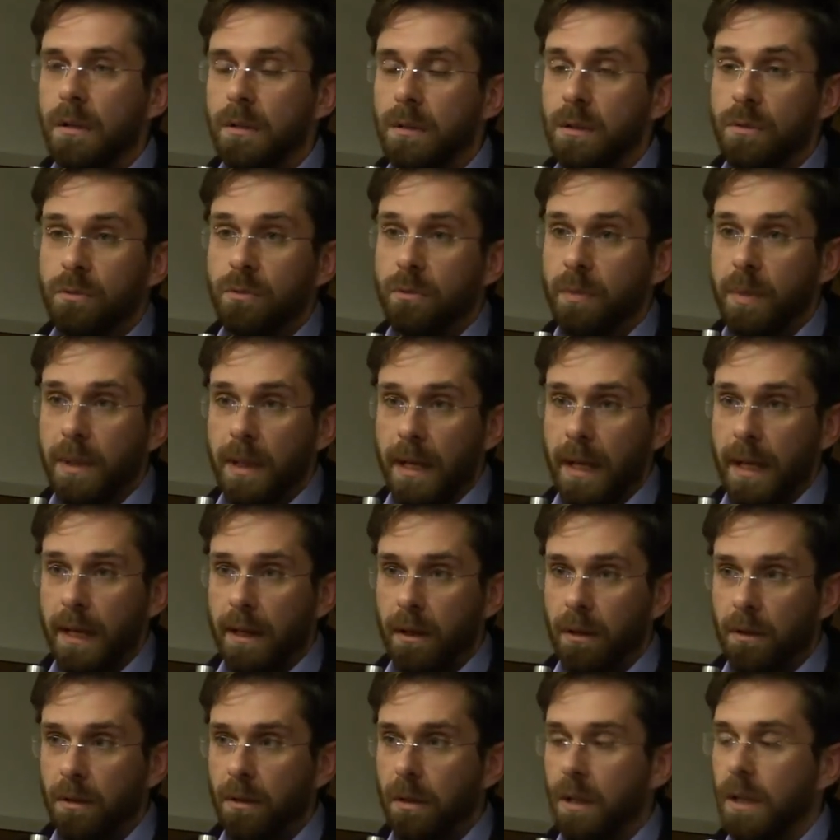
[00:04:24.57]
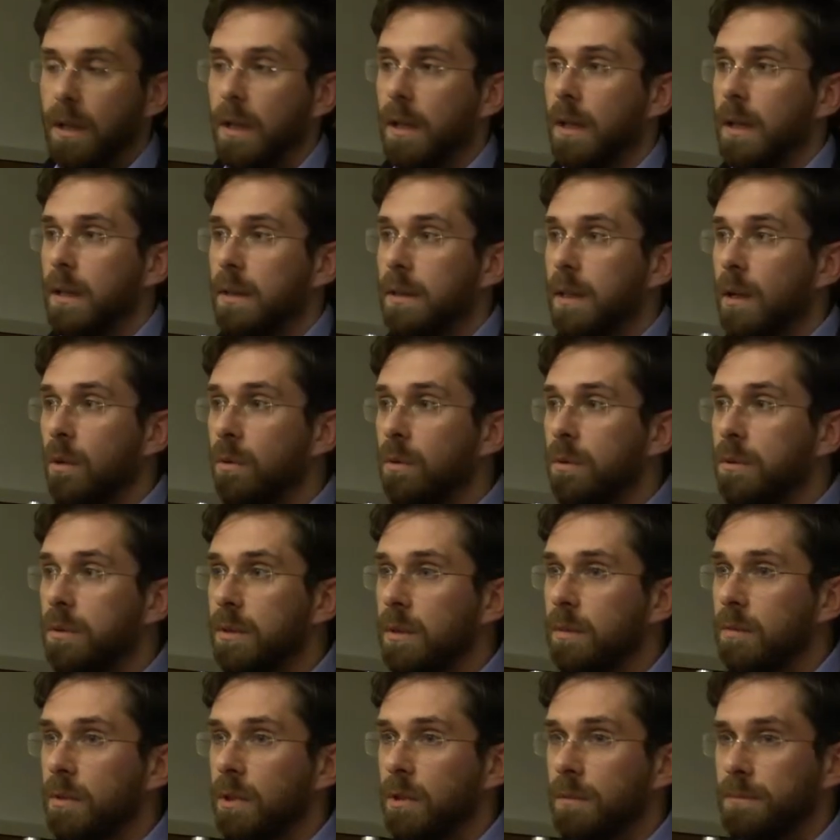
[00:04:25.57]
di superarlo. Da
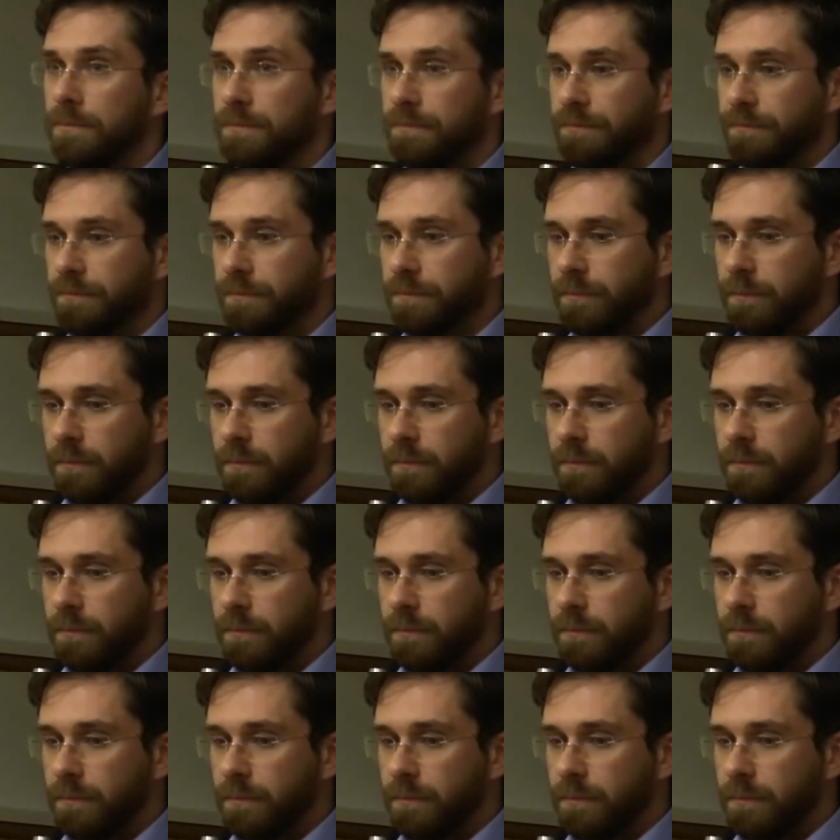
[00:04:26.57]
ultimo,